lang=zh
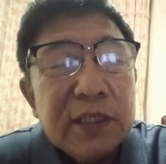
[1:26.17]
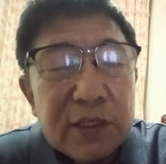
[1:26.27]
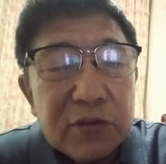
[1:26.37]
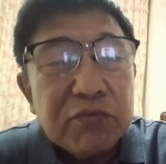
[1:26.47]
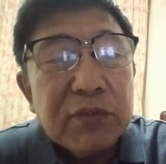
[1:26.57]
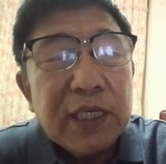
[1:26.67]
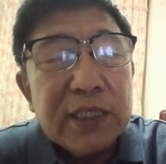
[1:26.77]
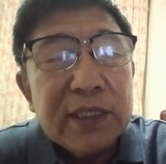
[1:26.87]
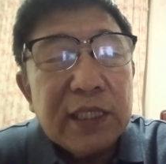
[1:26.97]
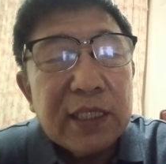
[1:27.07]
也出来
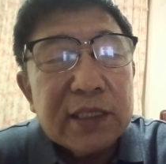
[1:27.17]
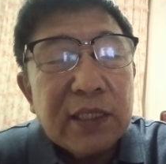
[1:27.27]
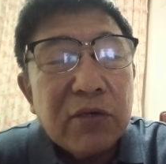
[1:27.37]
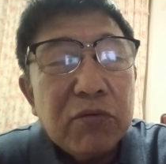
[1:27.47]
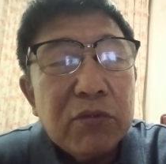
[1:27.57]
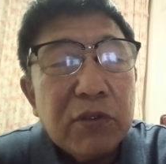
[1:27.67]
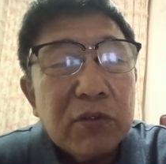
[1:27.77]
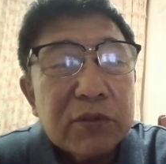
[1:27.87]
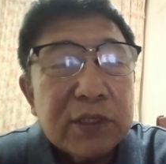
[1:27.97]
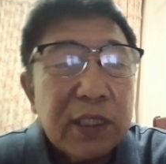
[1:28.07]
一些像虎
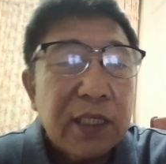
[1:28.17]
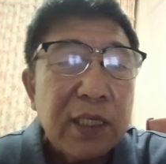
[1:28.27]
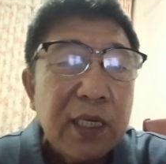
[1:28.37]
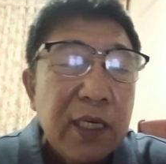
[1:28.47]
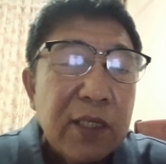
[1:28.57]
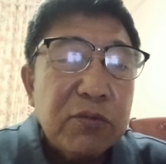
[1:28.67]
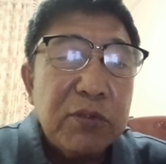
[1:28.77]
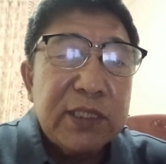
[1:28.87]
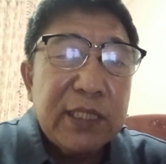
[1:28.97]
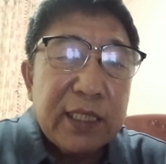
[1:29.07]
口这个
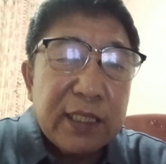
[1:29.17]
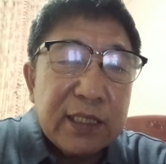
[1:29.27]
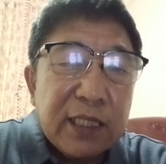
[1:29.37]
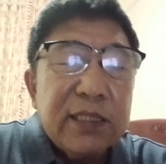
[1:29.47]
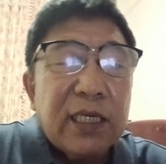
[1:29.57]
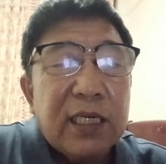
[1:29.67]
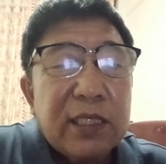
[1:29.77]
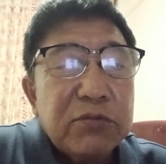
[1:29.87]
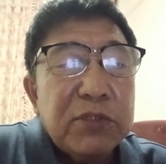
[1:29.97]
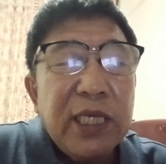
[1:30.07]
脱险呐等等
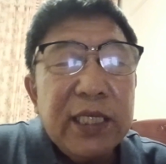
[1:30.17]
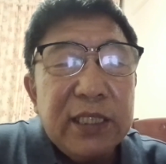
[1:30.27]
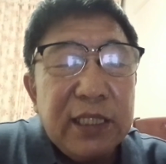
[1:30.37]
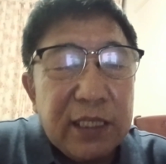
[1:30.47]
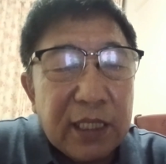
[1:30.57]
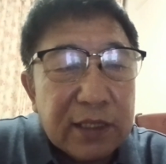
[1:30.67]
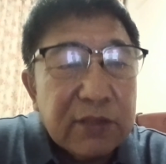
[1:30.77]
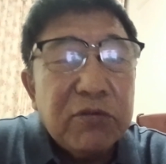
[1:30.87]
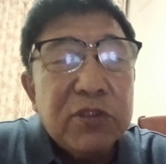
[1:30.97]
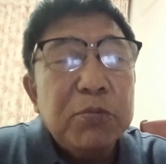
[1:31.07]
啊，坐电梯啊，
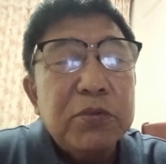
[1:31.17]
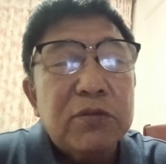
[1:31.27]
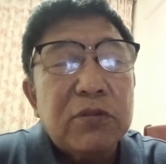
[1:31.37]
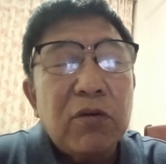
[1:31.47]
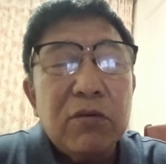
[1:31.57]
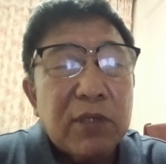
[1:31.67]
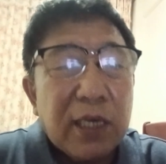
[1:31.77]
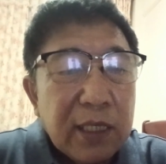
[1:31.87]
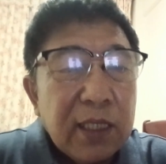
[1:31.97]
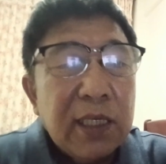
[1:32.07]
这我就不捣鼓
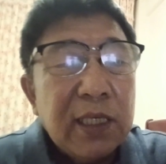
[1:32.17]
了。